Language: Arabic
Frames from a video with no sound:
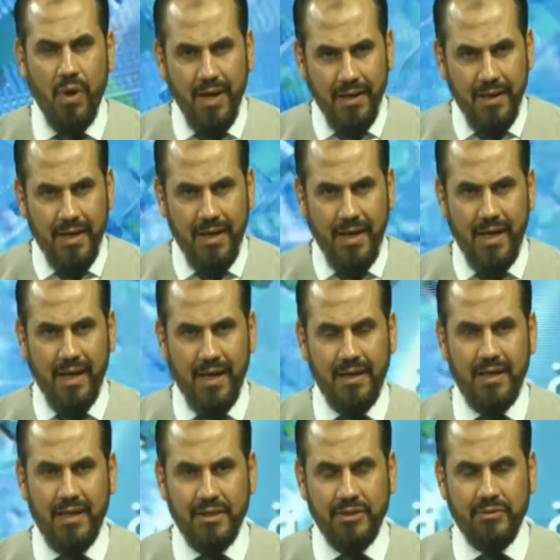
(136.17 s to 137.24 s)
وإلا العاقل
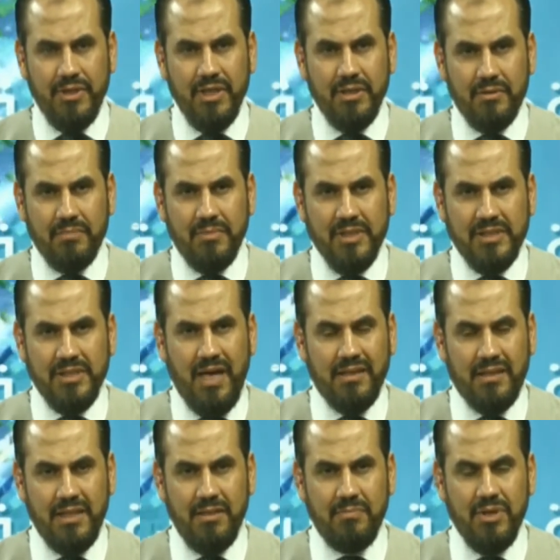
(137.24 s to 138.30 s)
الذي يريد مصلحة
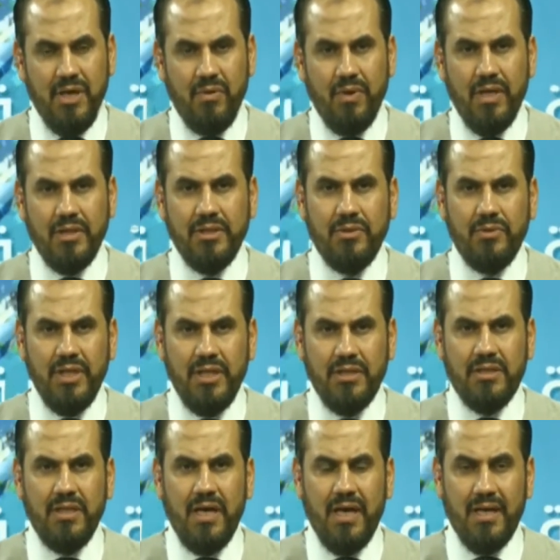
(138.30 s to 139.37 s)
ليبيا والذي
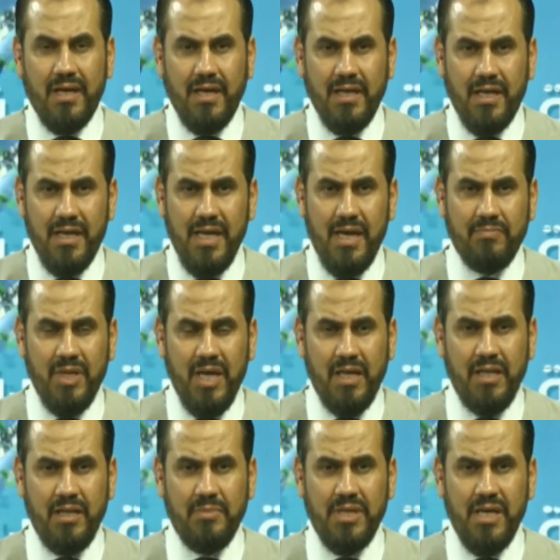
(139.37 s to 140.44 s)
يريد الخير لأبناء
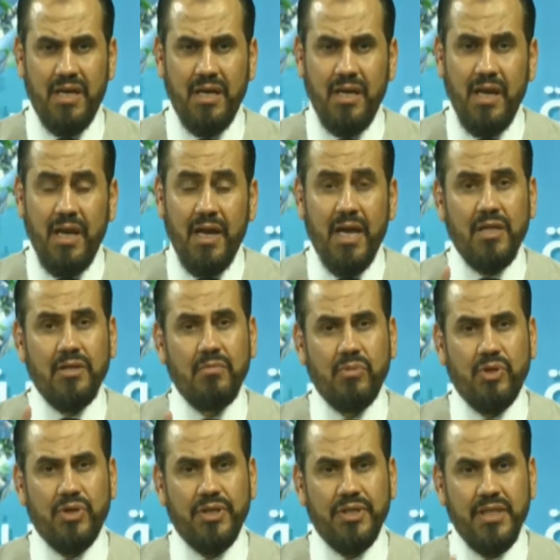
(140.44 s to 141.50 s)
ليبيا لا
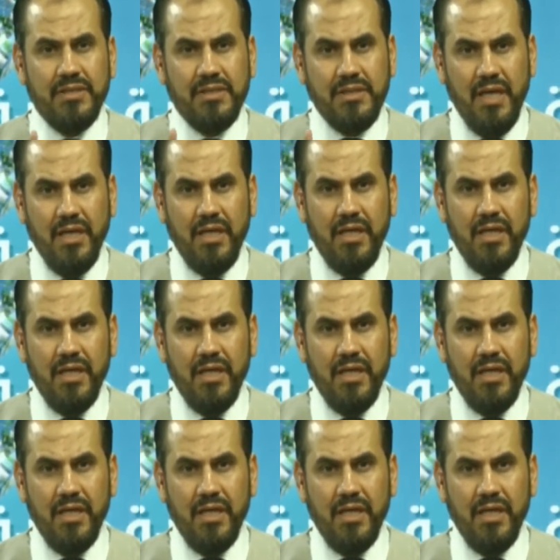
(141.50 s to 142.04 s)
يمكن يستحيل